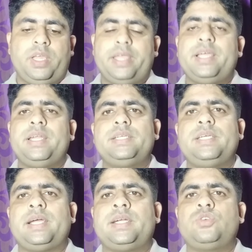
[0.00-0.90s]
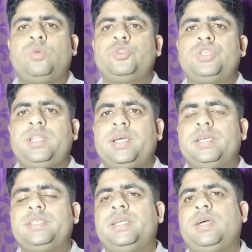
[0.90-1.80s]
এখানে এসে একটা সমস্যা
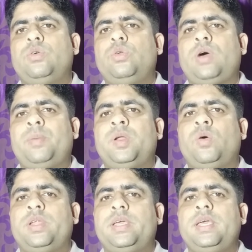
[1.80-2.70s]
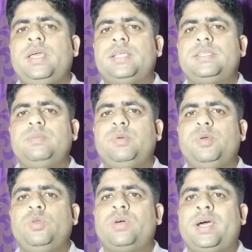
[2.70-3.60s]
থাকে সেটা হলো আমরা অনেকেই আছি
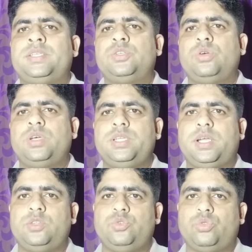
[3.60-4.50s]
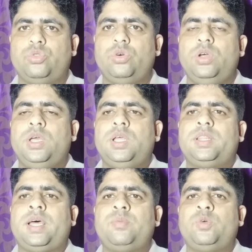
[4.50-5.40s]
বিভিন্ন কাজের সঙ্গে যারা যুক্ত
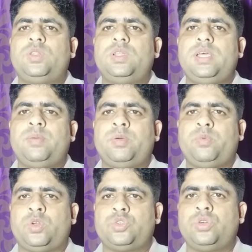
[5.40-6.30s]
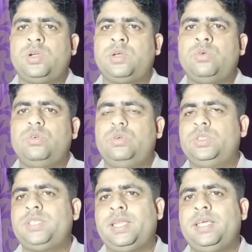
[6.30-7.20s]
তার মধ্যে দিয়ে আমরা পড়াশোনাটাও
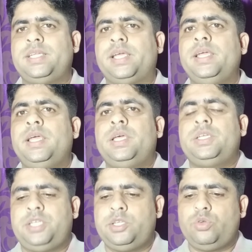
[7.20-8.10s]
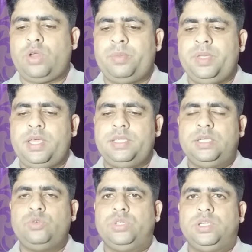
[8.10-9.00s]
চালিয়ে যাই সেই জন্য আমি এই
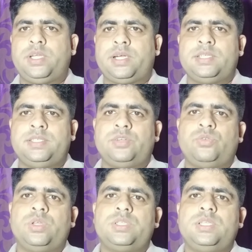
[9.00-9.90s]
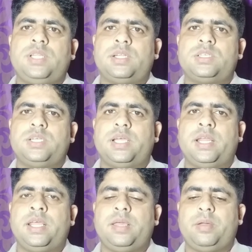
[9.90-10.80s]
যে রুটিনটা একটা সেট করেছি তার
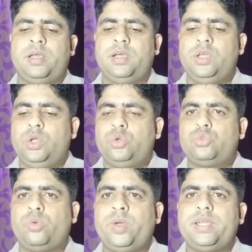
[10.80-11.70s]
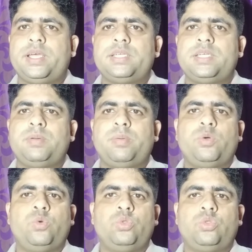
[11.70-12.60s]
সেখানে সময়টাকে সেইভাবে
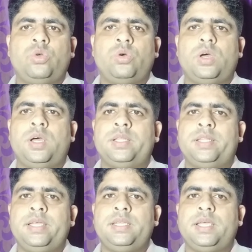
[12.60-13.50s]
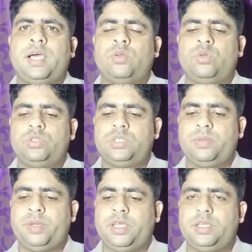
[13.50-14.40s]
গুরুত্ব দেইনি কারণ হচ্ছে
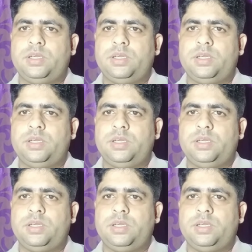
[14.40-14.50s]
মানে